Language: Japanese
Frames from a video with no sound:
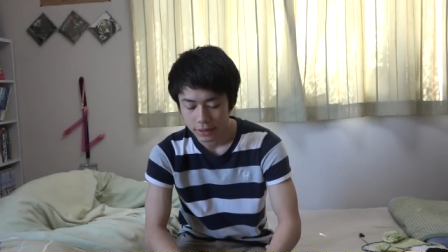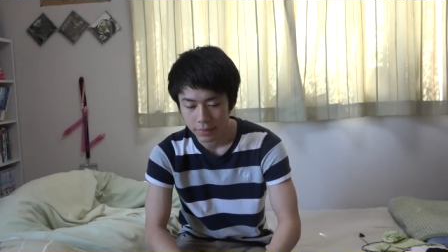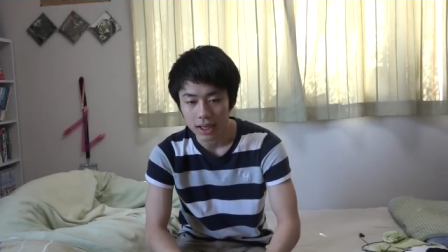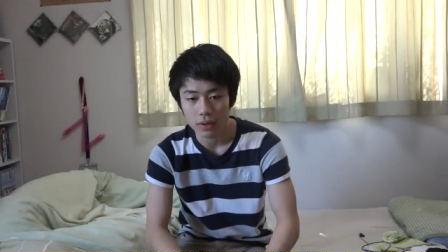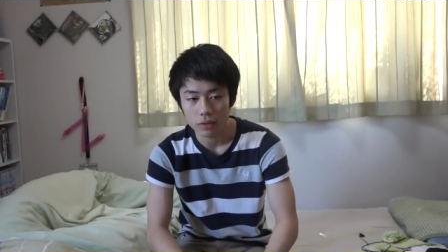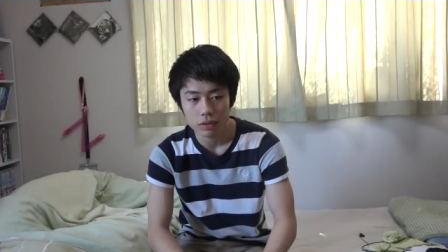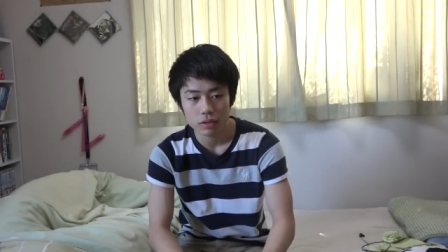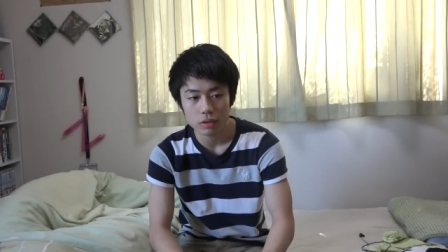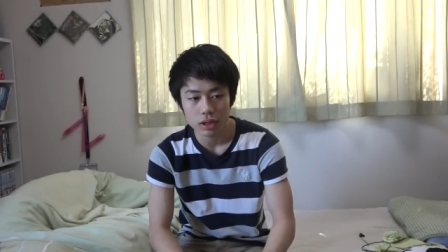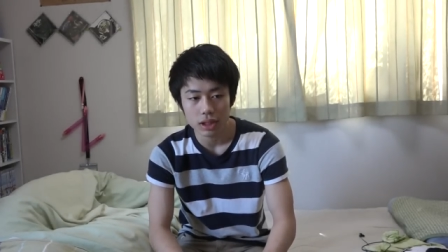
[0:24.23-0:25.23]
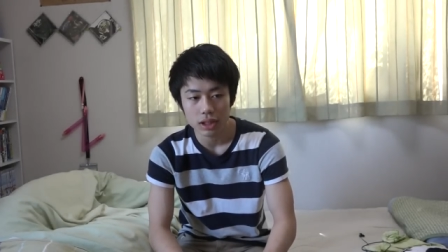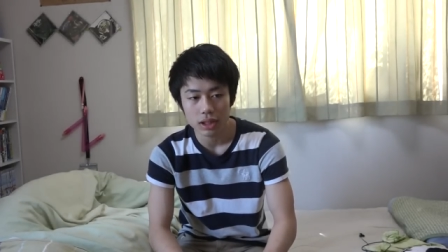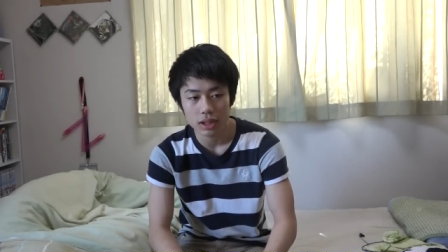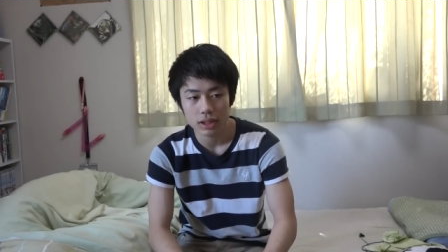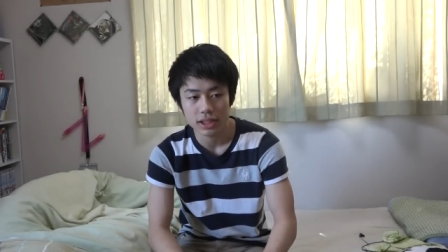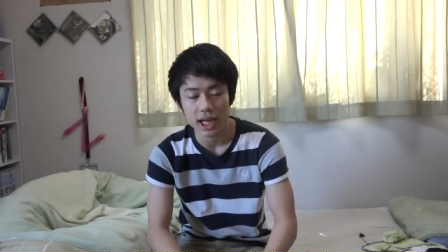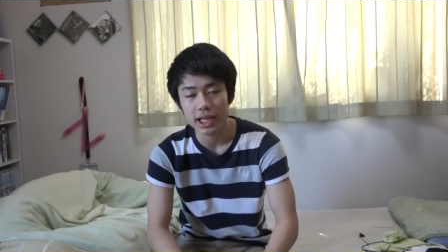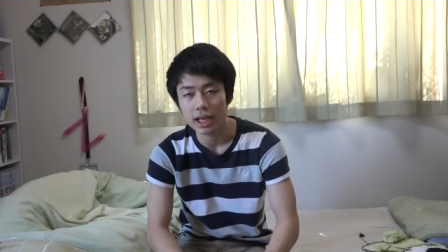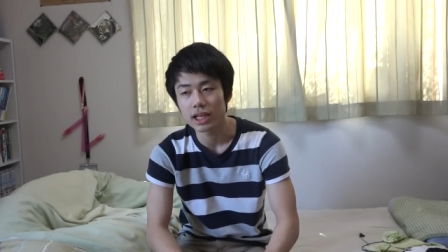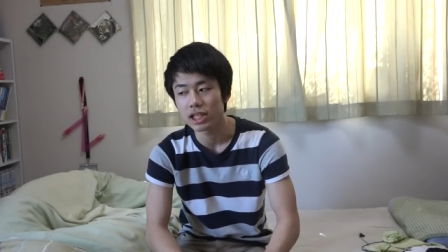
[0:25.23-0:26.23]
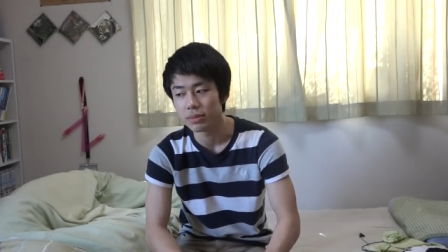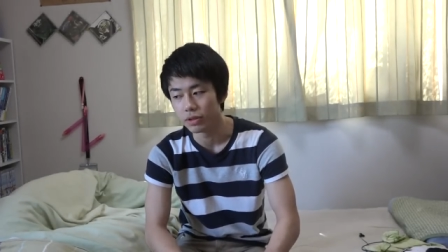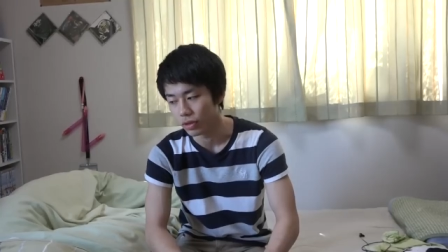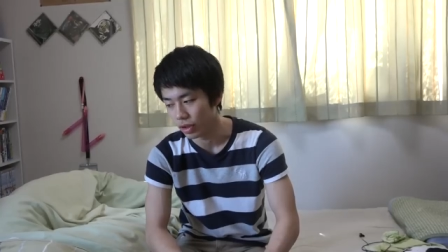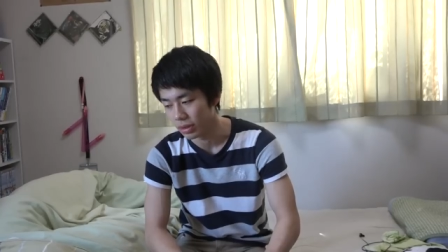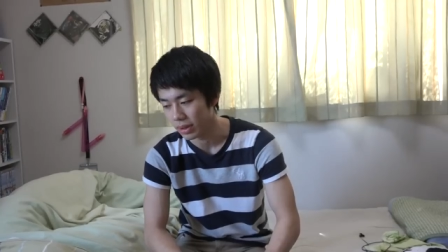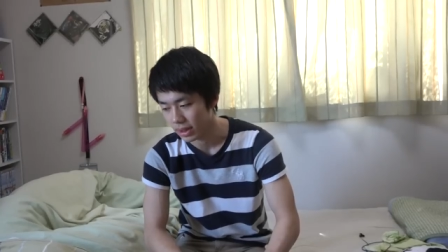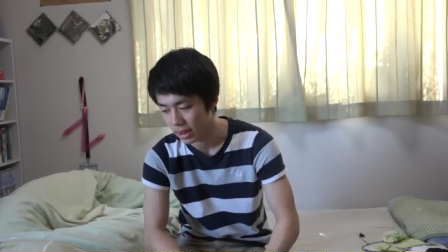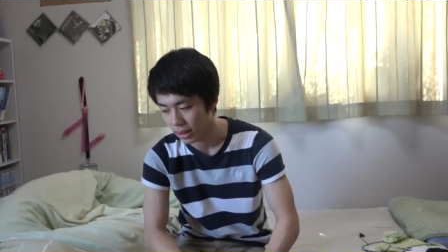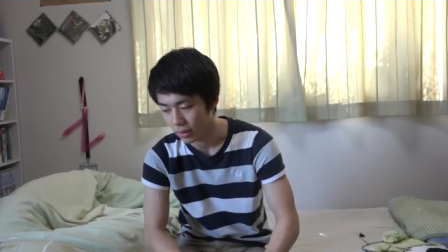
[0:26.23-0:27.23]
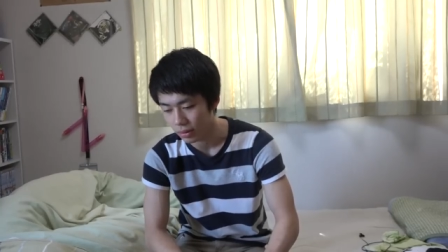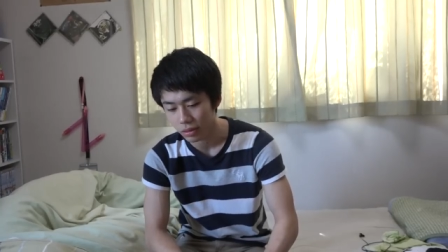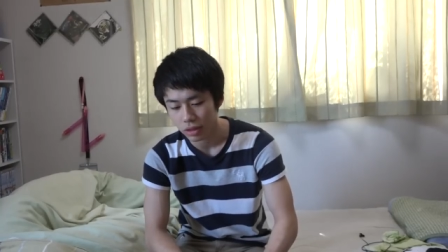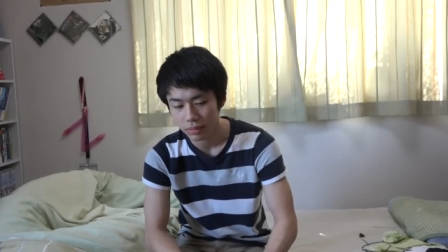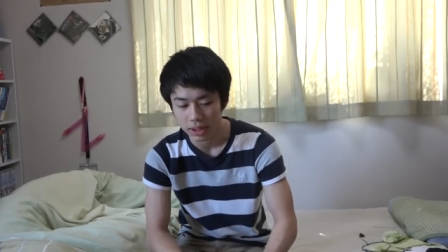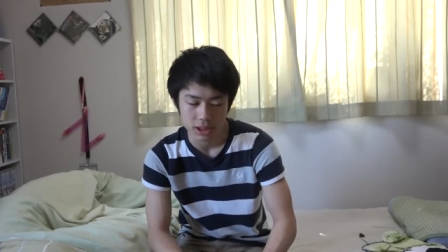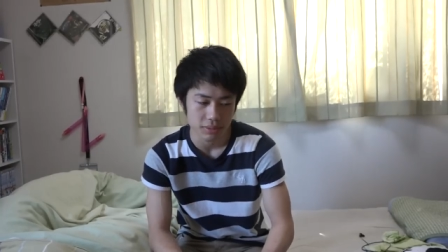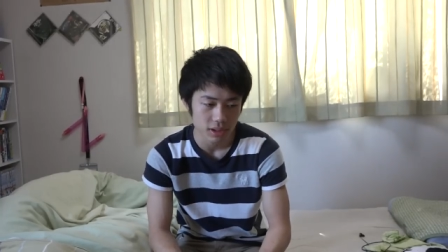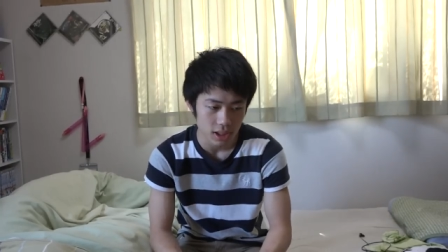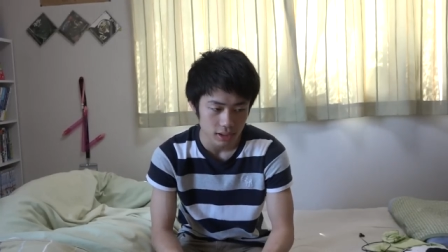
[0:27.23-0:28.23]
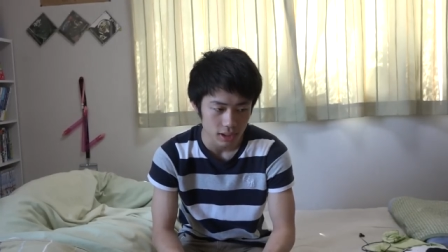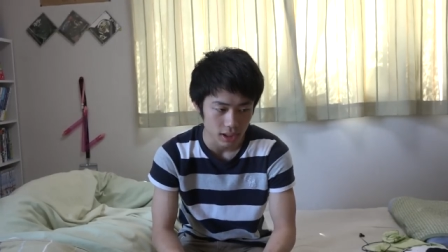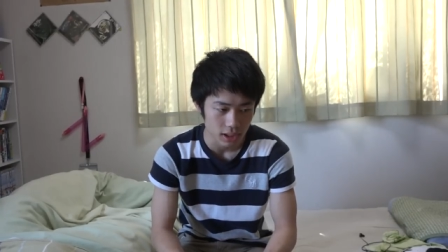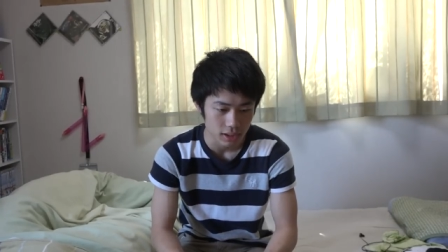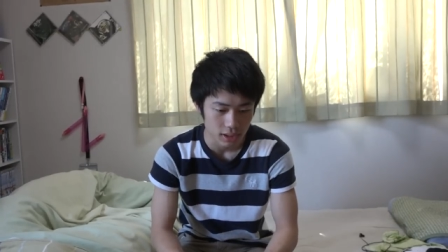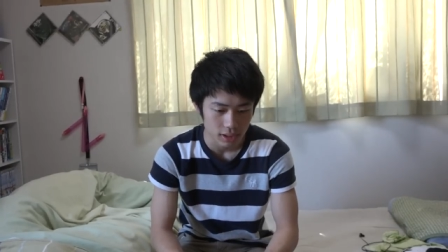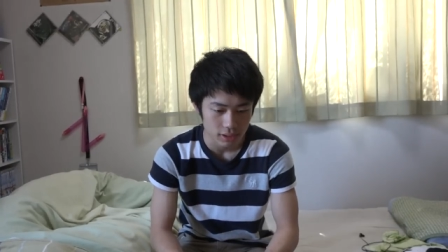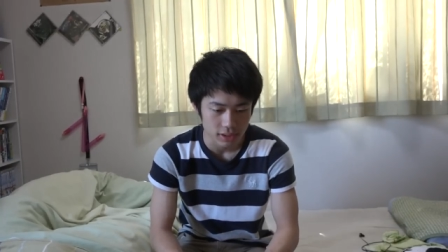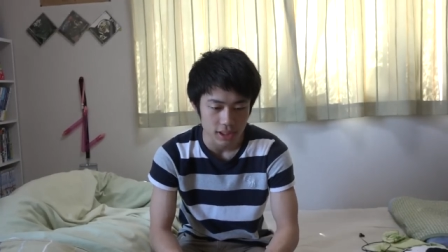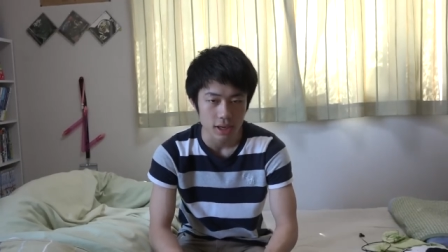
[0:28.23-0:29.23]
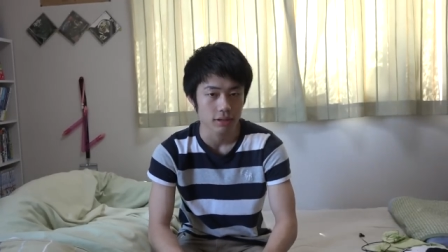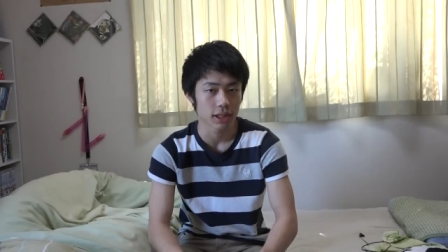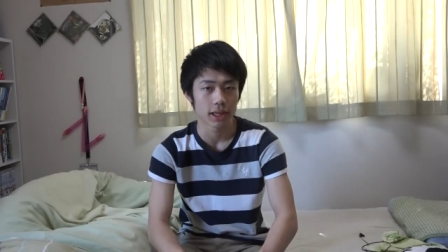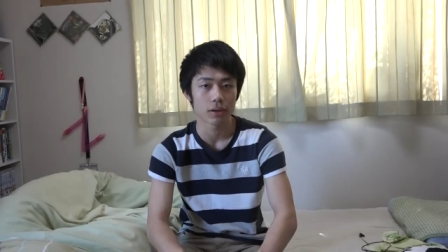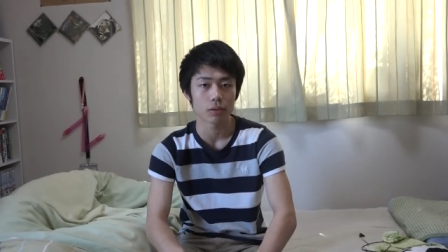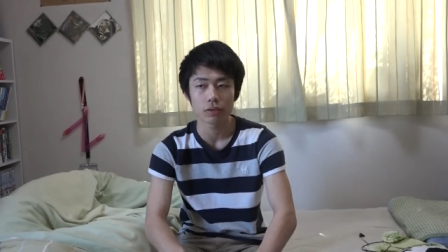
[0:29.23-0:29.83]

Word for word: 本当にジャイアニズムといいますか、本当に自分勝手な性格で、